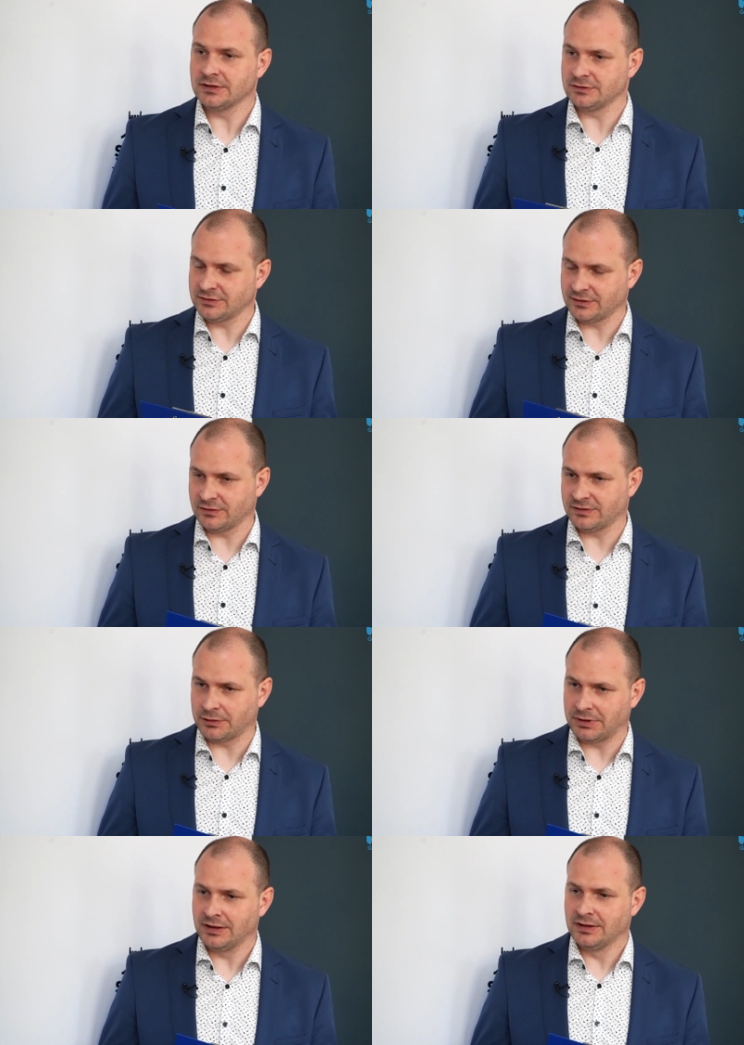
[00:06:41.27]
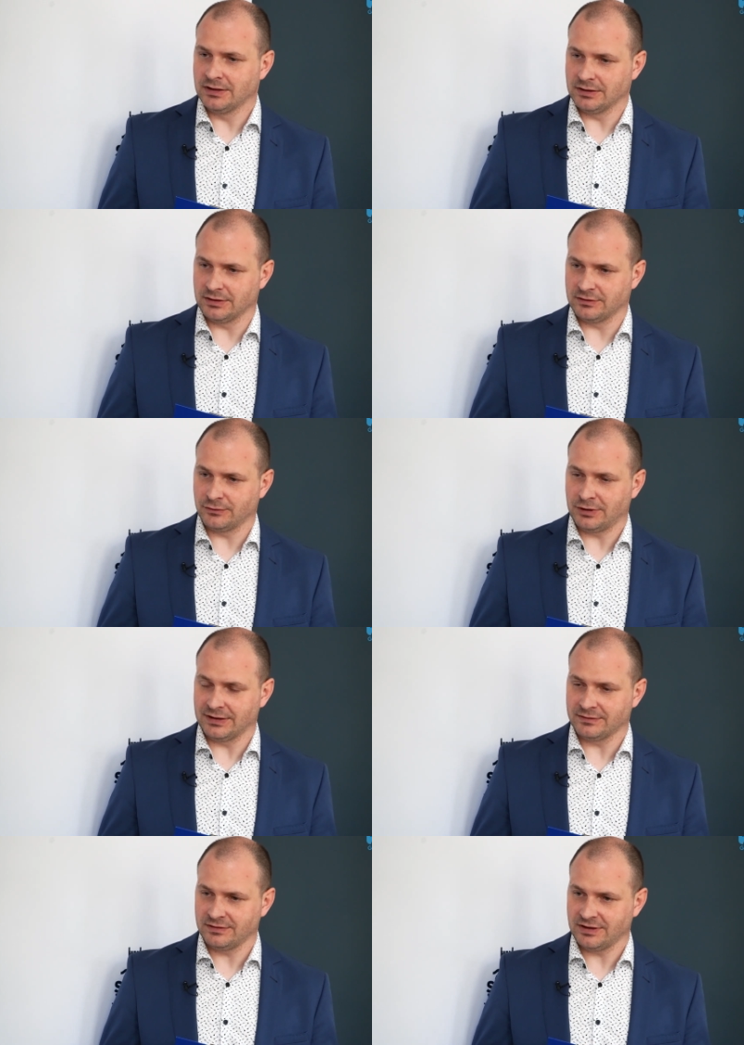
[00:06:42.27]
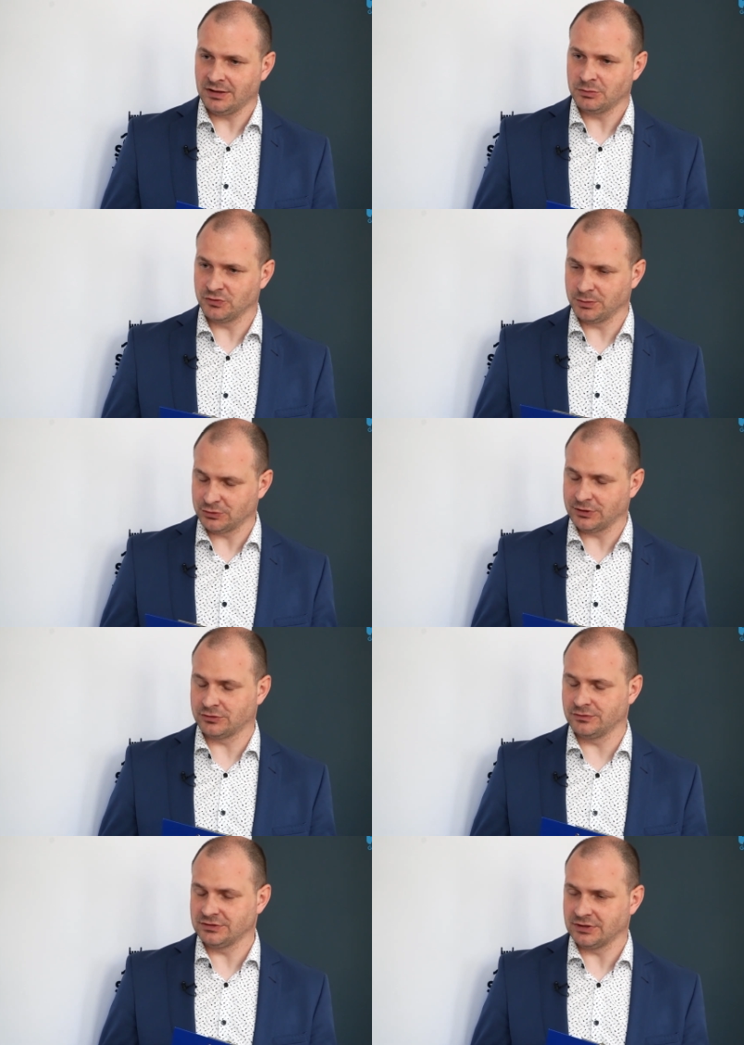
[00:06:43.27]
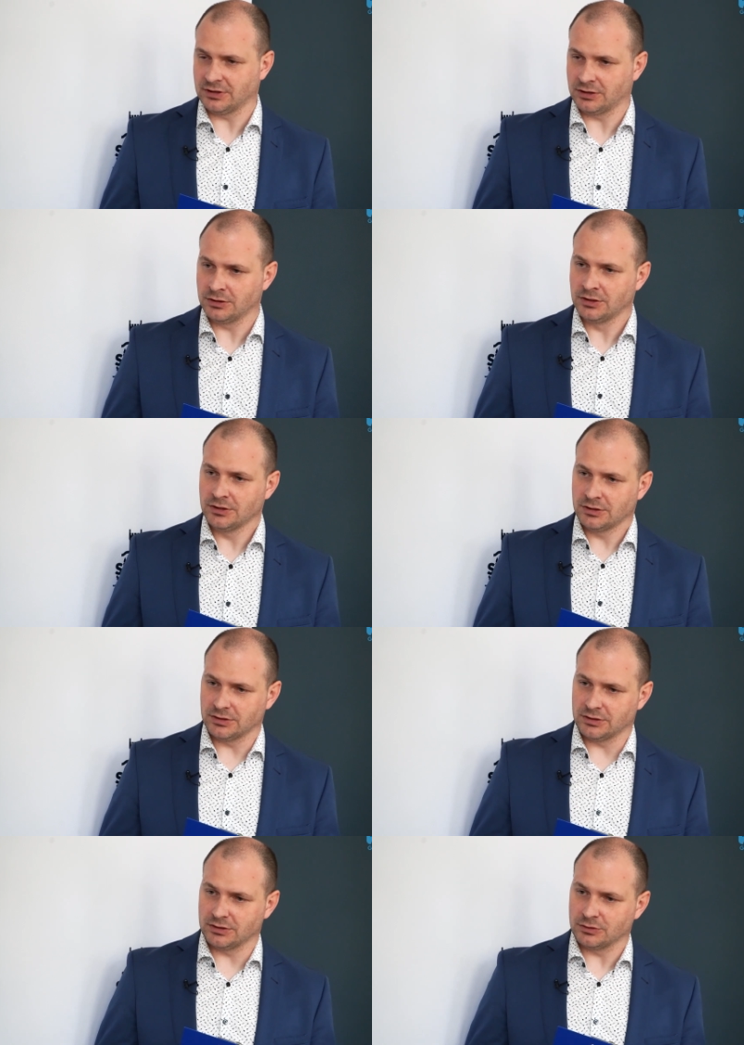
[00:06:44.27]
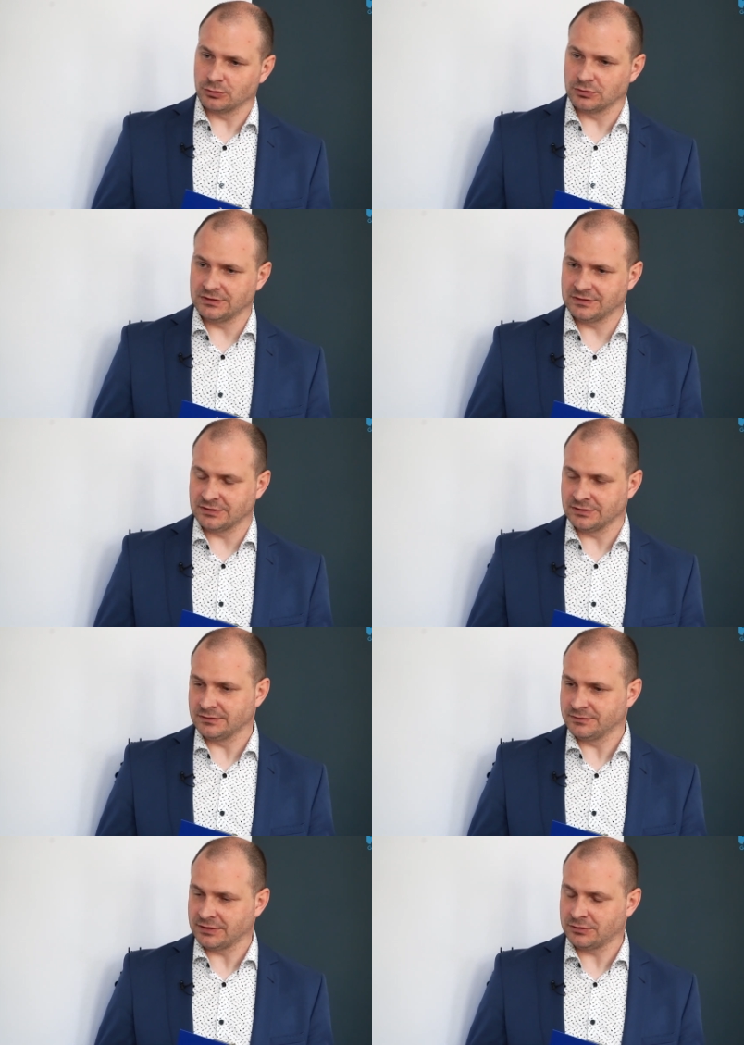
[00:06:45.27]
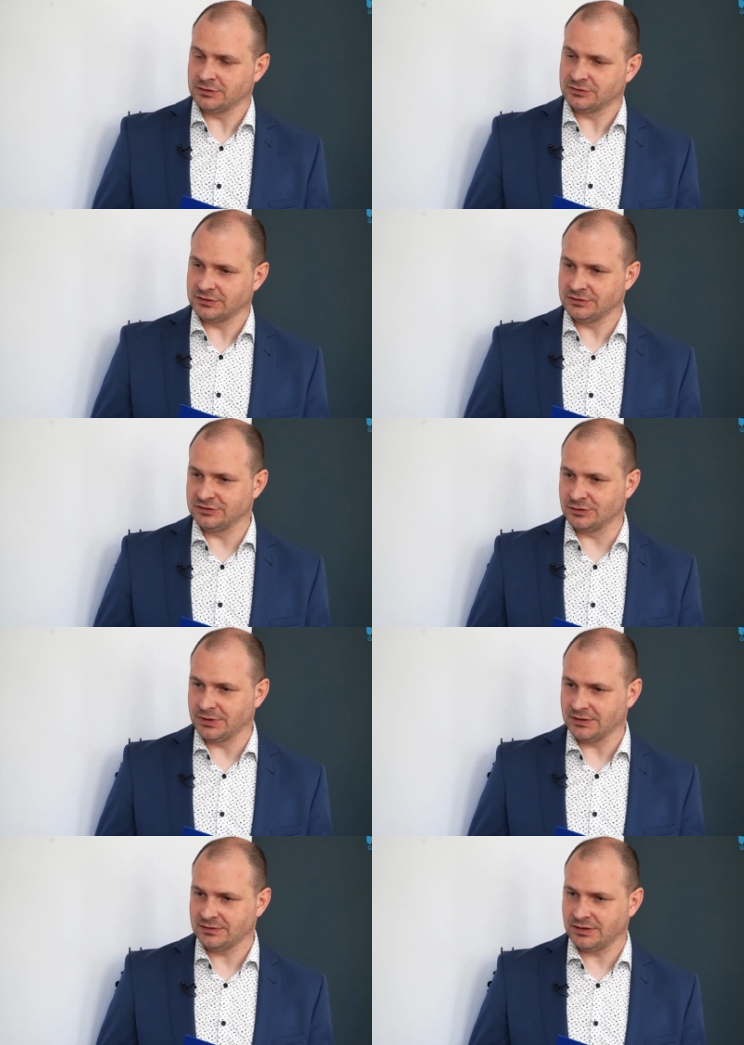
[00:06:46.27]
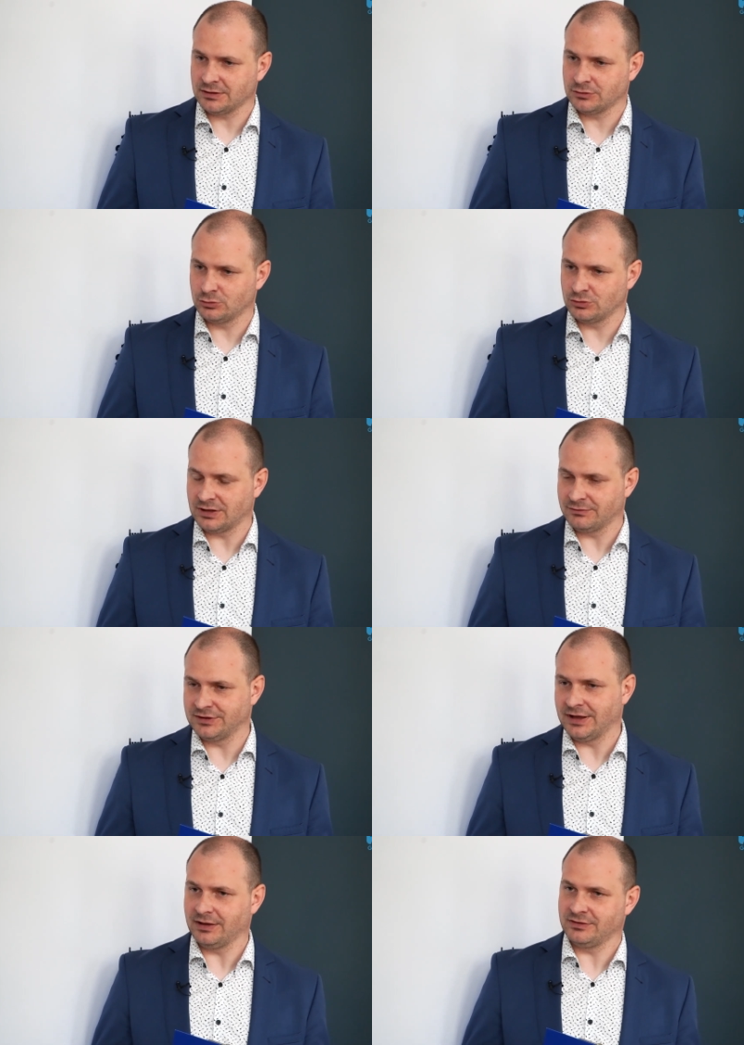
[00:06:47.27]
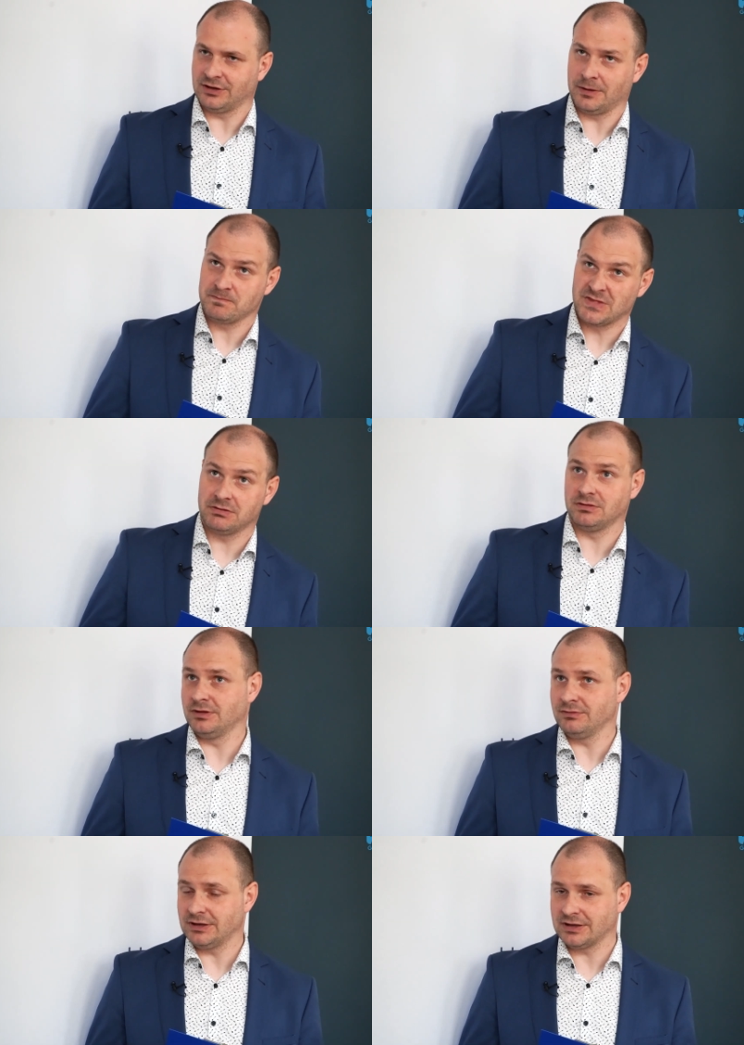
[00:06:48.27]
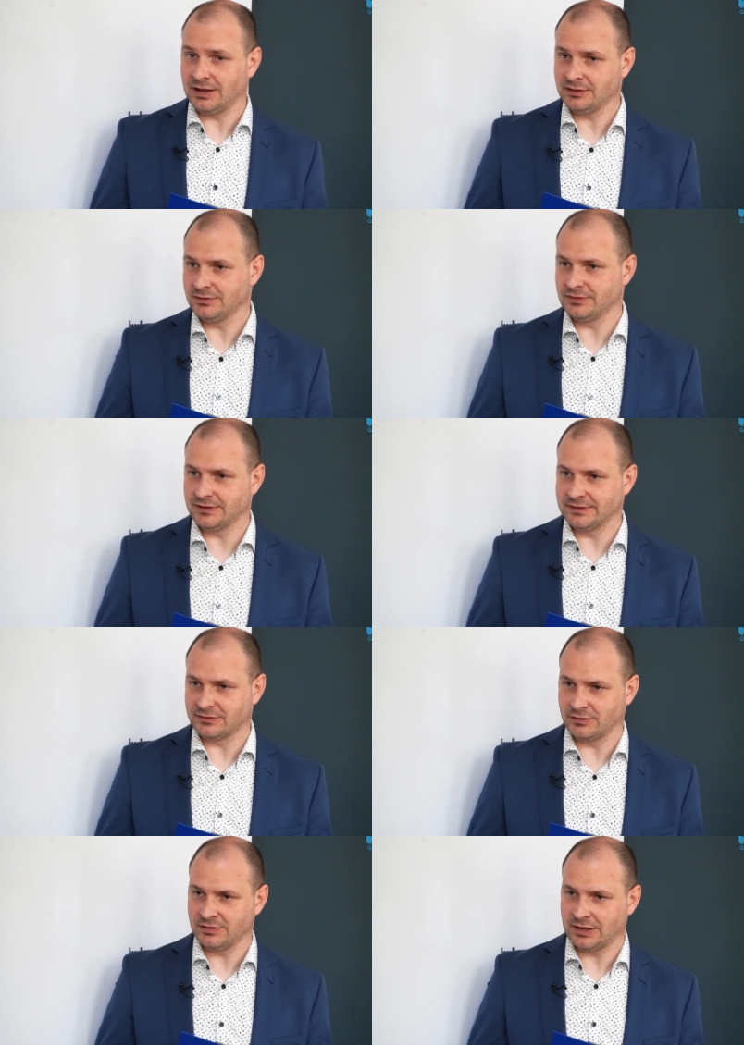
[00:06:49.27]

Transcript: Dzisiaj została zwołana sesja. Mówimy tutaj oczywiście o ulicy w zachodniej części miasta, która wydaje się niewielka, niewiele znacząca,